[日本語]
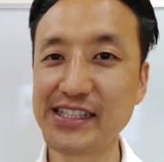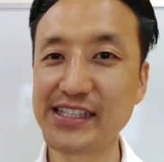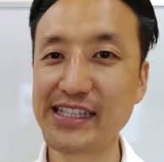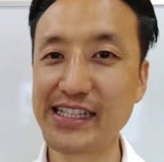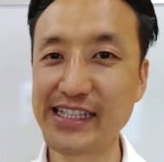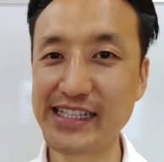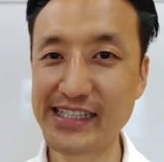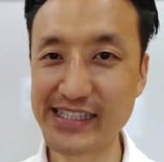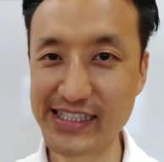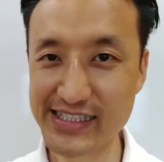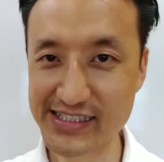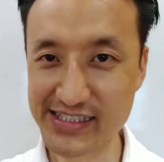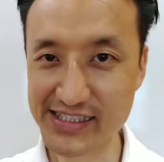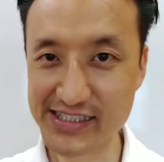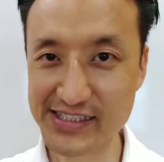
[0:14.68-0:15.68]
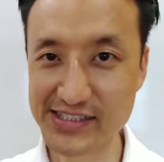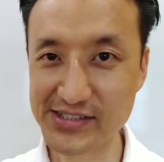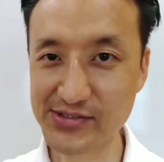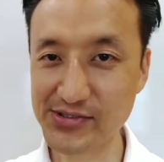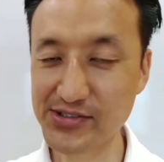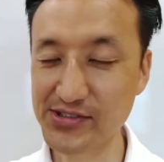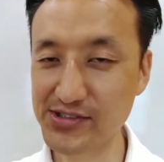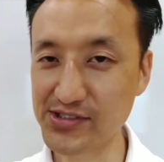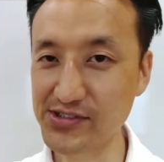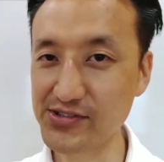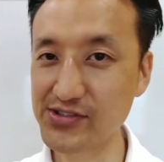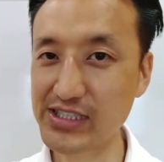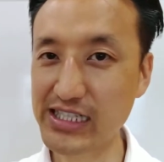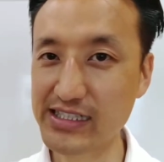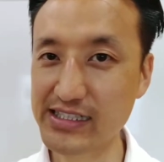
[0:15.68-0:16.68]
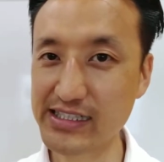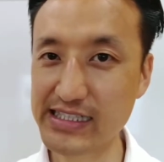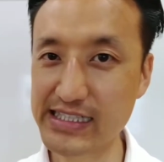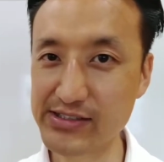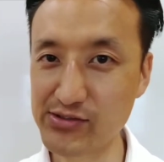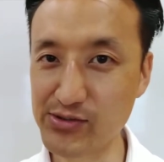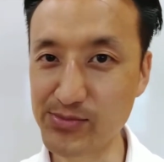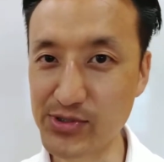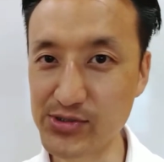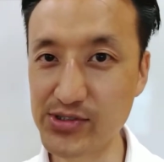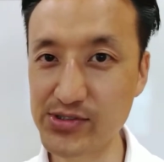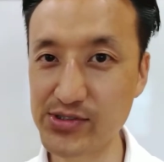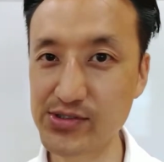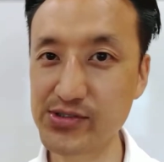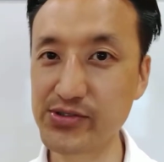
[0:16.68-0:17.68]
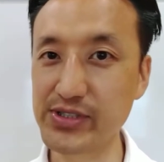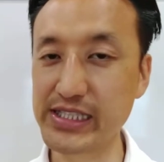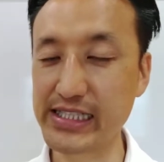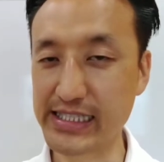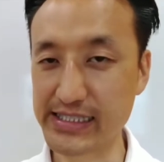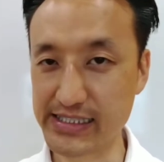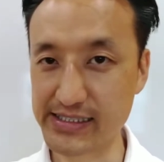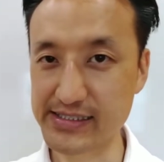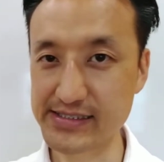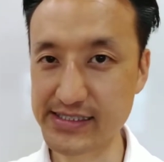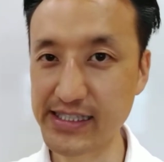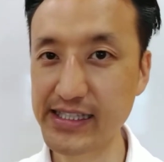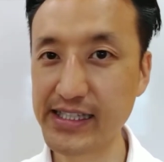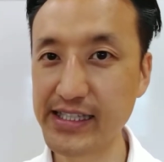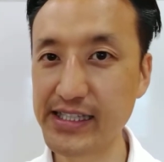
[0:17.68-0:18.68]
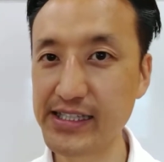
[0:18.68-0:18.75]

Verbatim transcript: ならない、そういう床からのものの取り方ですね、